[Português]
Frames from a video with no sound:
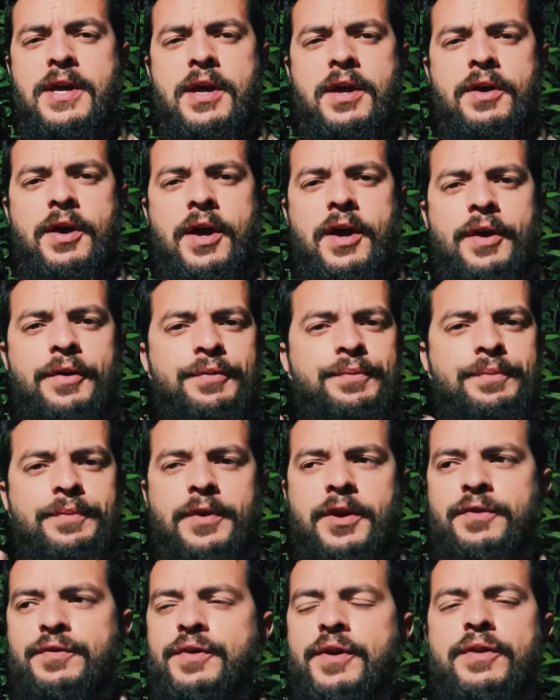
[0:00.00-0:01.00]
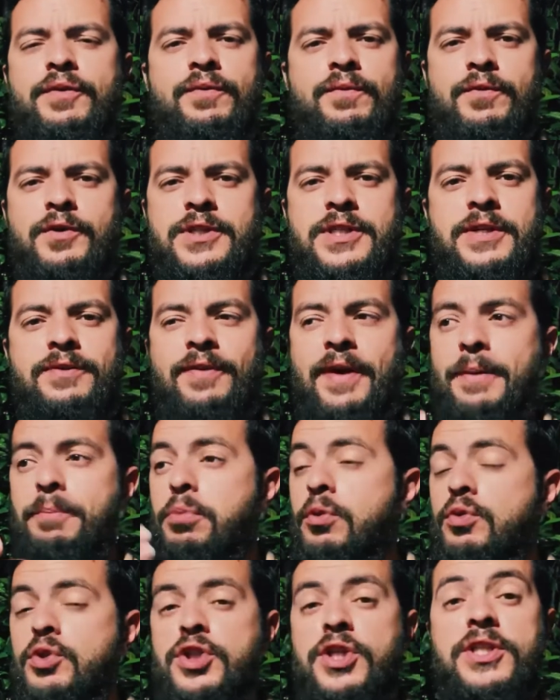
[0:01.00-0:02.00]
é, enfim, você vai para
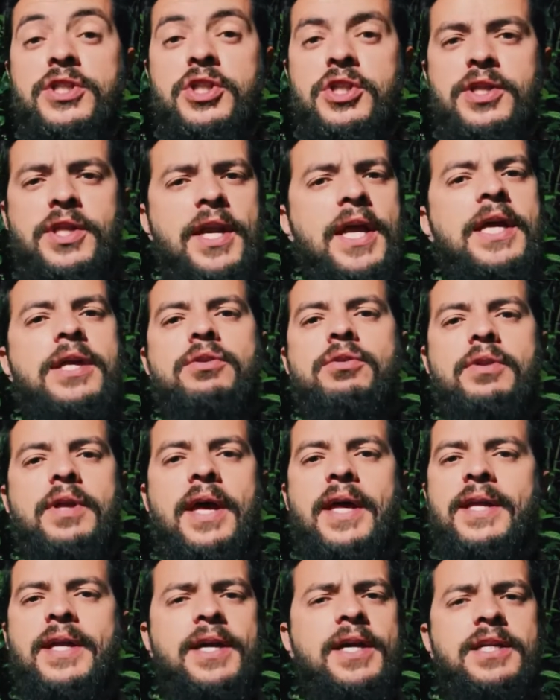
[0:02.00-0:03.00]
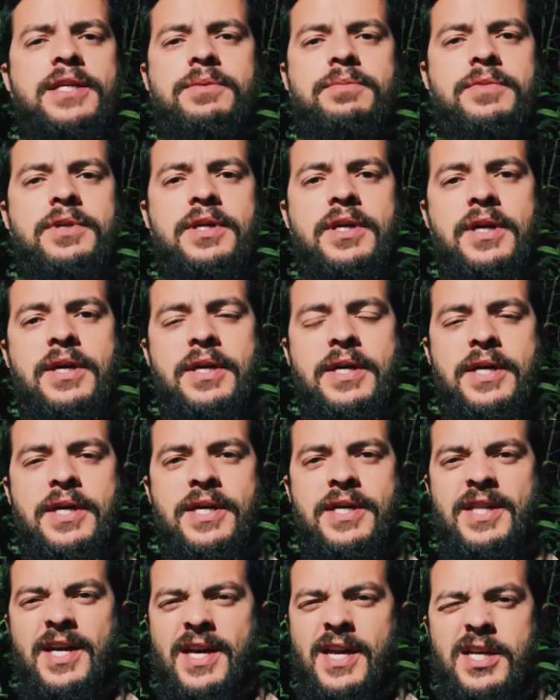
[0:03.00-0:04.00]
um dia de treino lá na academia e
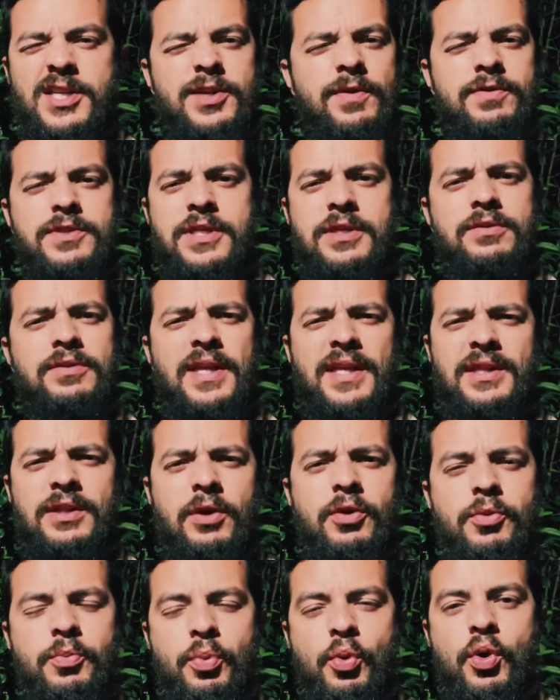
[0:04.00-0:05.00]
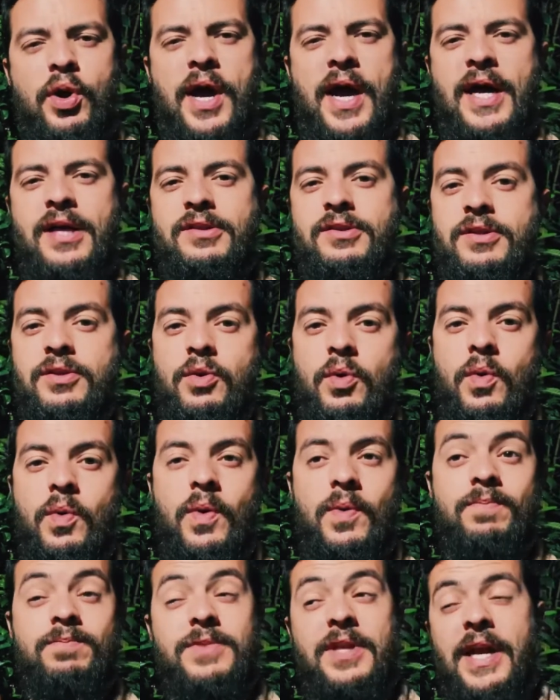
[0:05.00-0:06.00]
naquele dia você não está tão empolgado e o
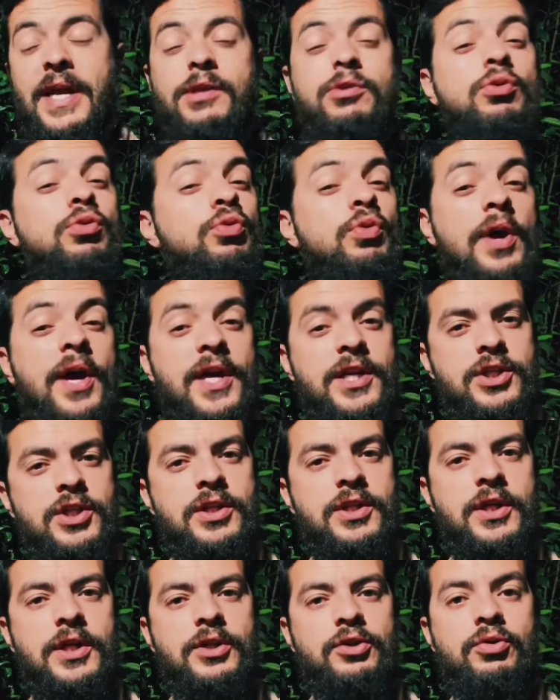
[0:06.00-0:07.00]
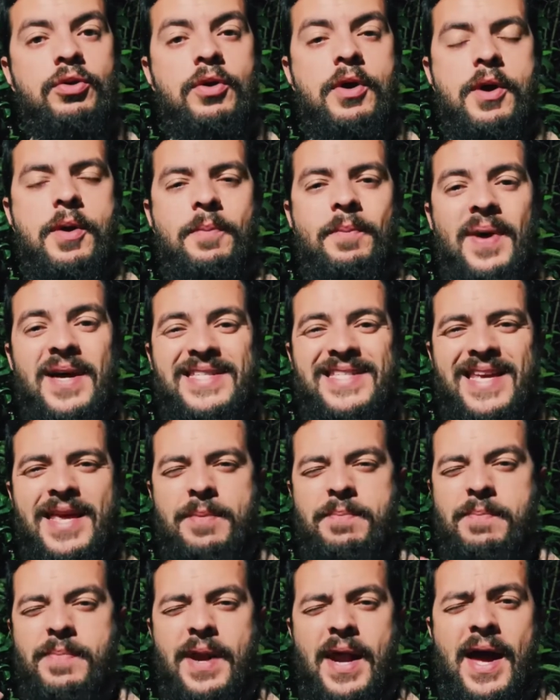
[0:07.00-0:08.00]
treino não rende tanto, mas
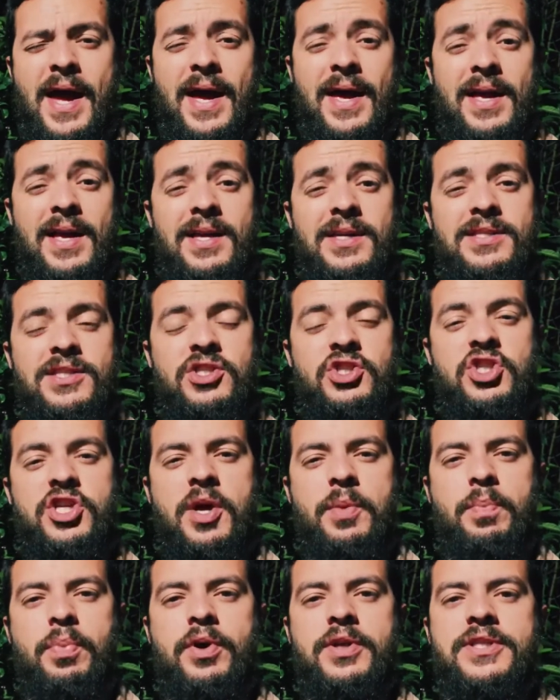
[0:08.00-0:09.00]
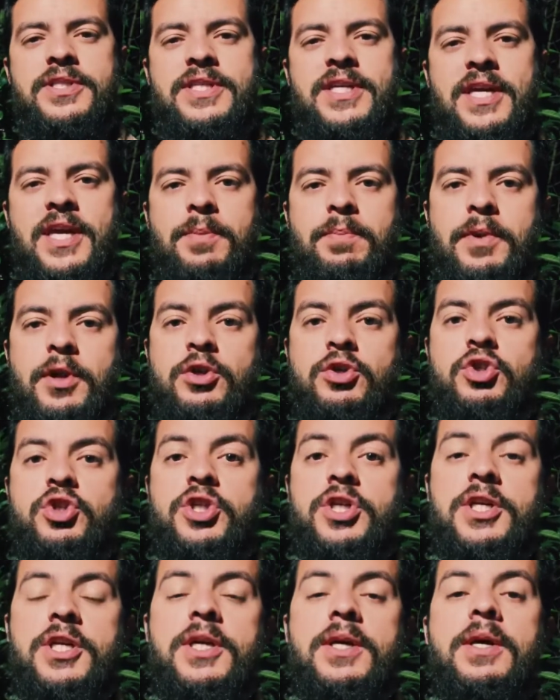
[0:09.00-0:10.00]
quebrar esse dia pode ser que
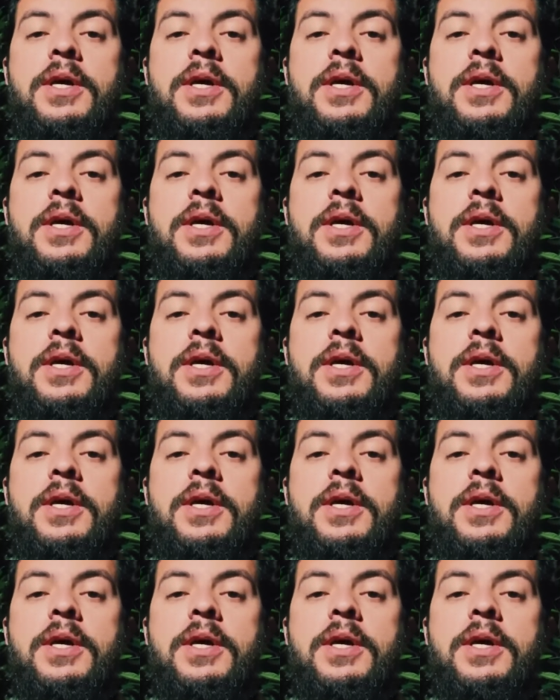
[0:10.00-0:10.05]
prejudique